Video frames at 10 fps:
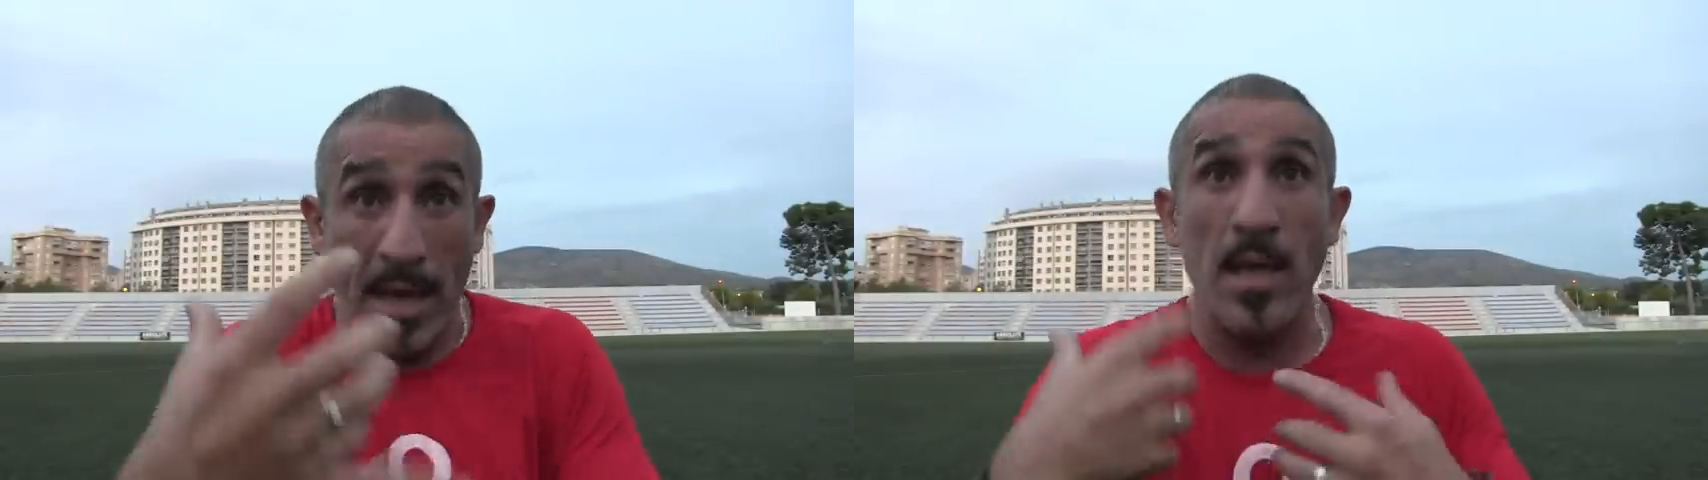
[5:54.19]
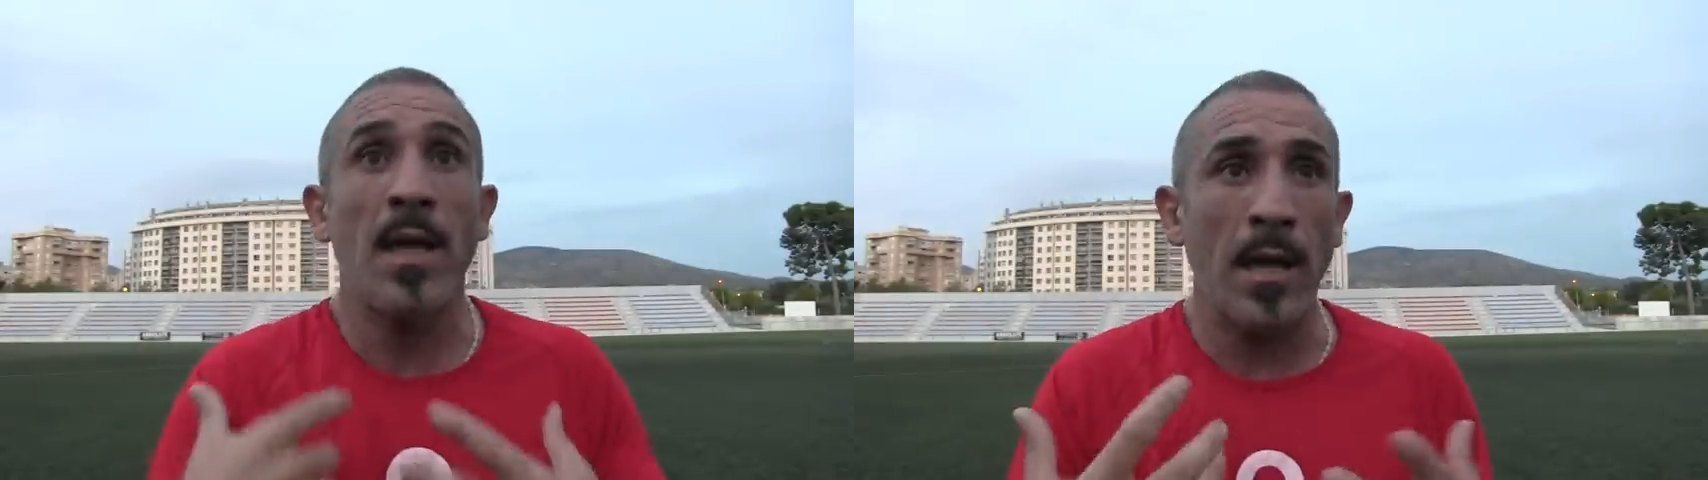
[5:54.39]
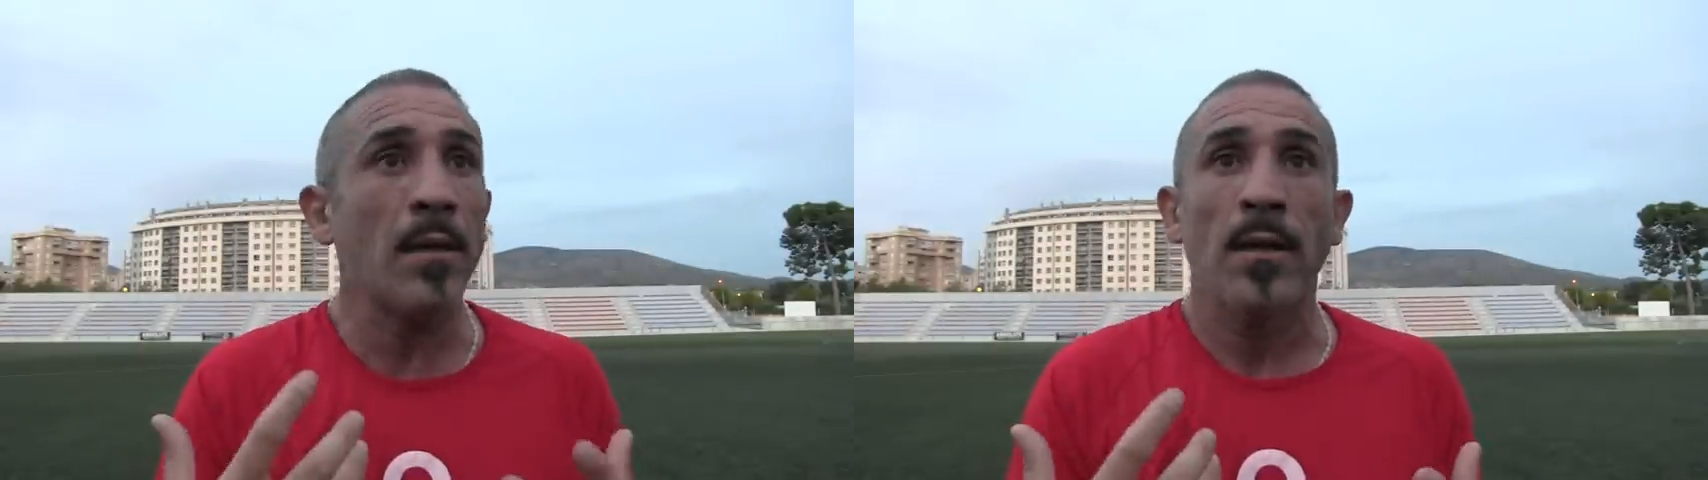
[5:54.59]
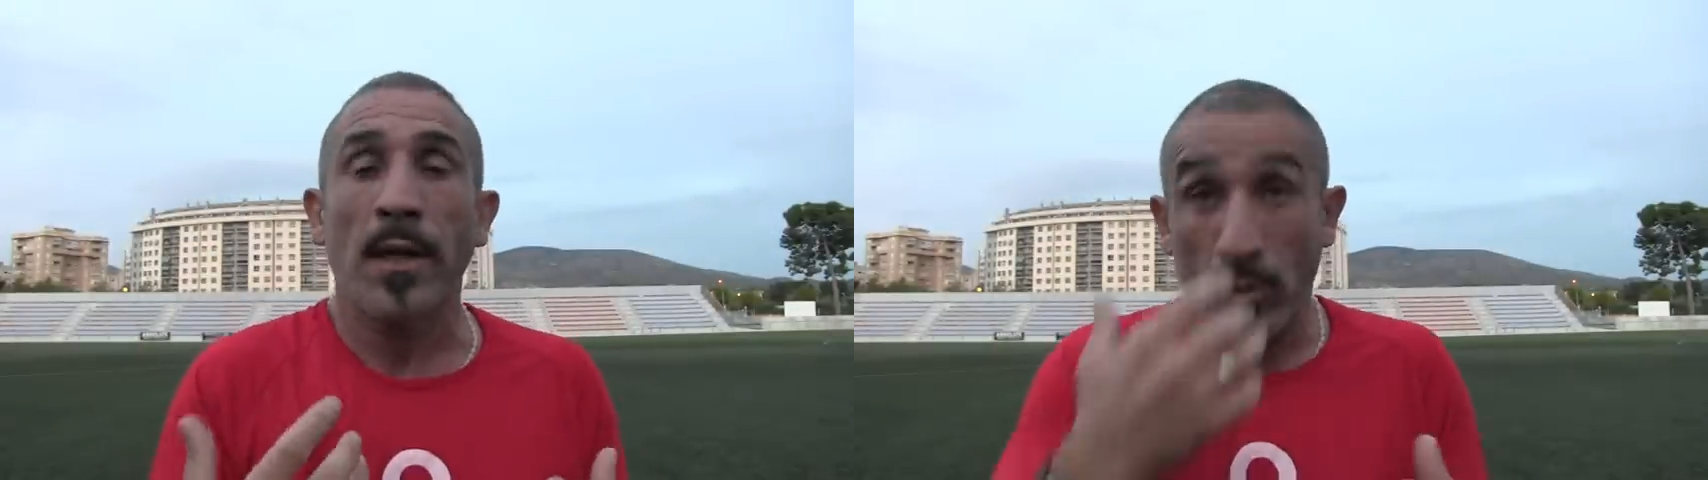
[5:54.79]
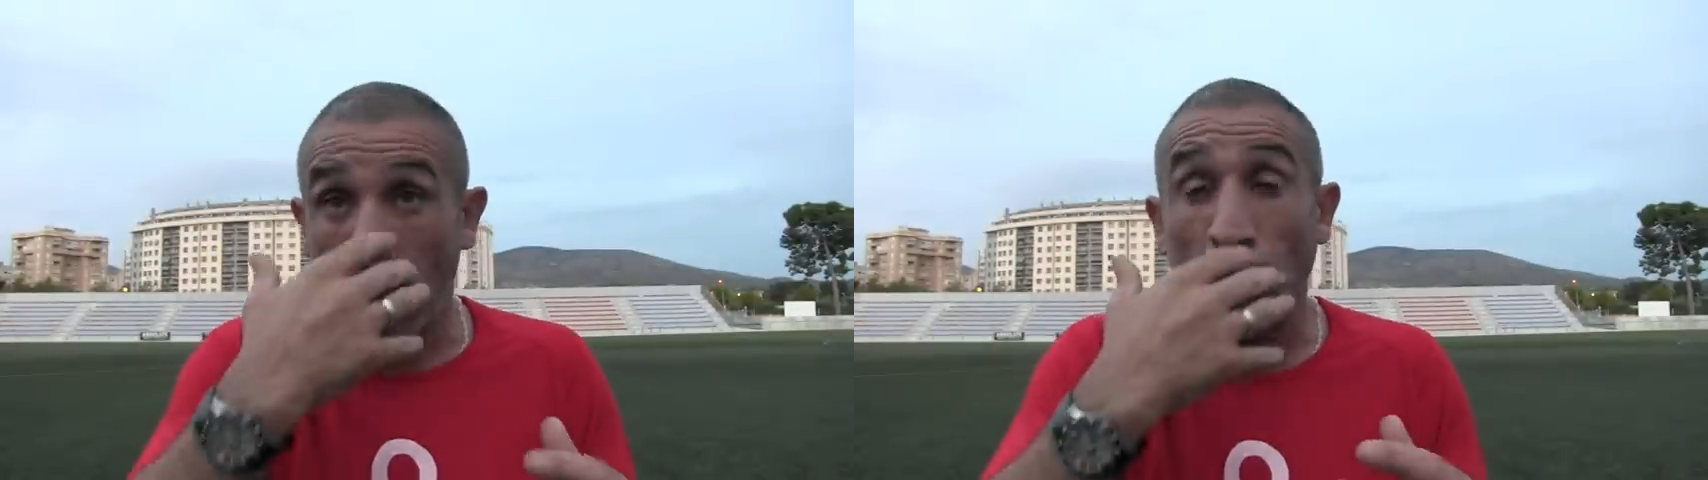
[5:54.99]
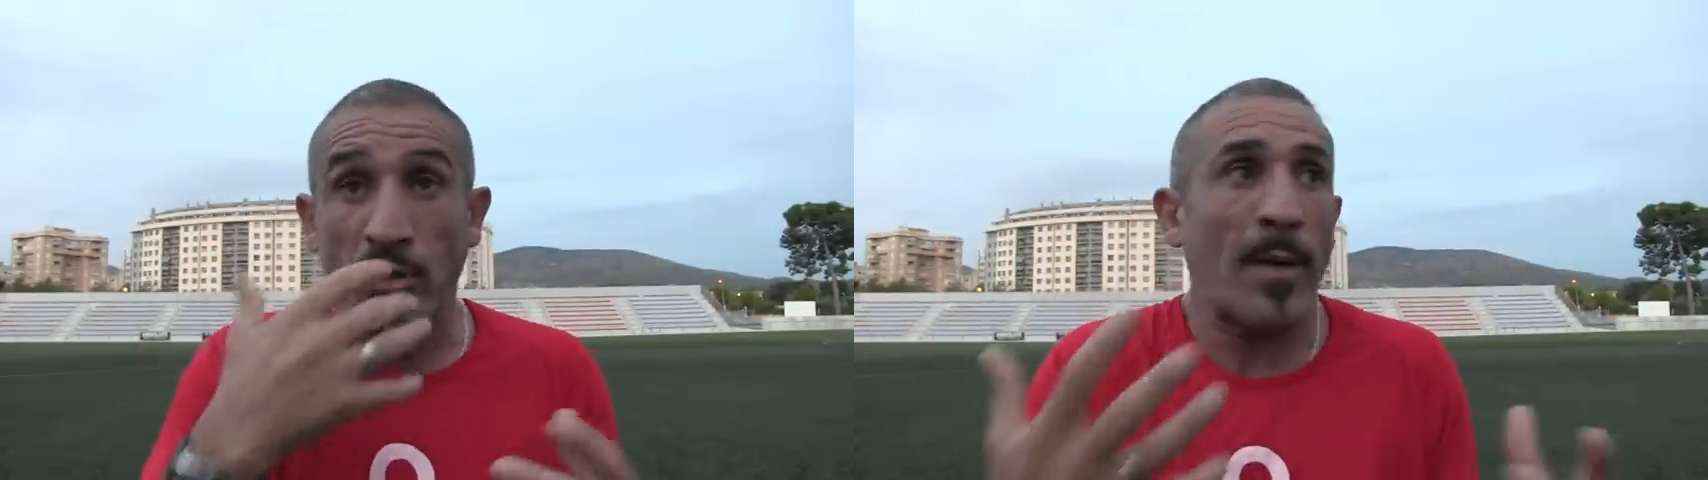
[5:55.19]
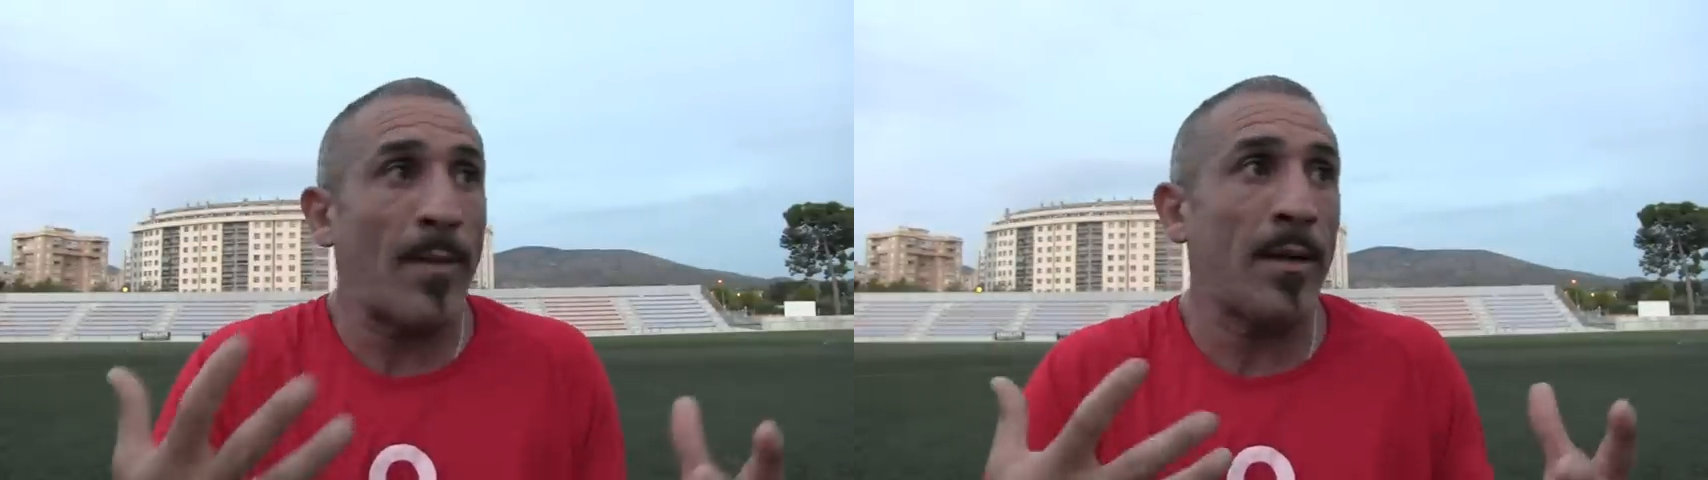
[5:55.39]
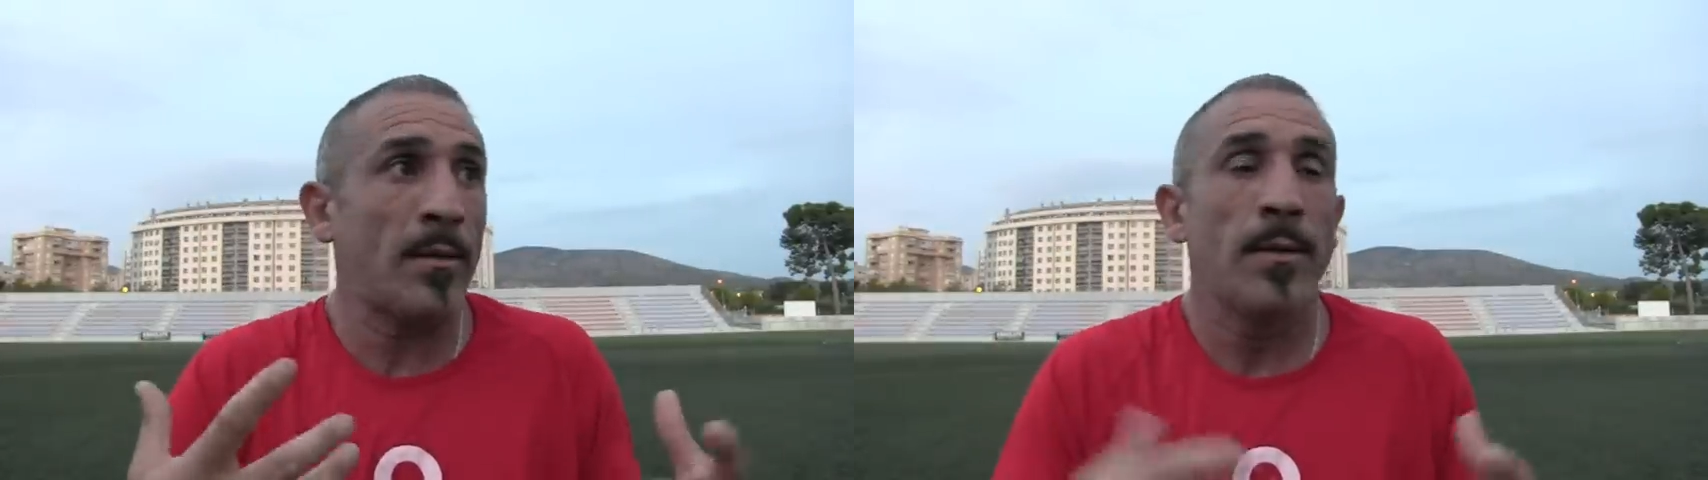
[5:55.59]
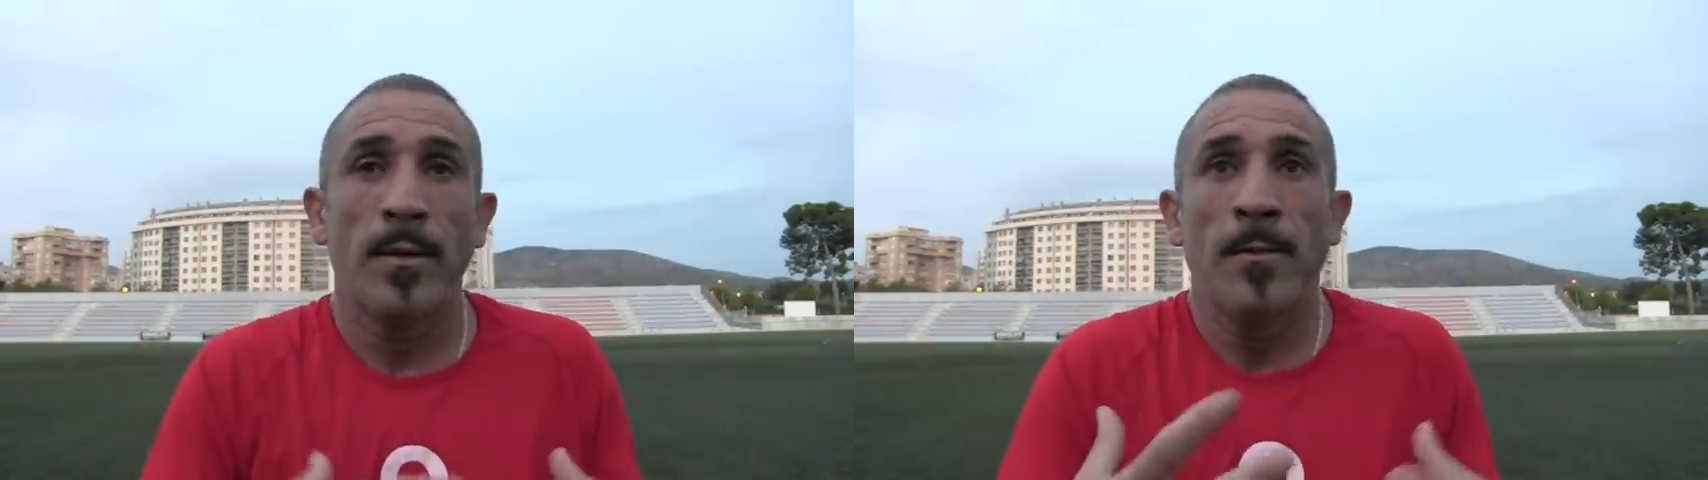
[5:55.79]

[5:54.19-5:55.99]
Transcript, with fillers: veían que nos causaban...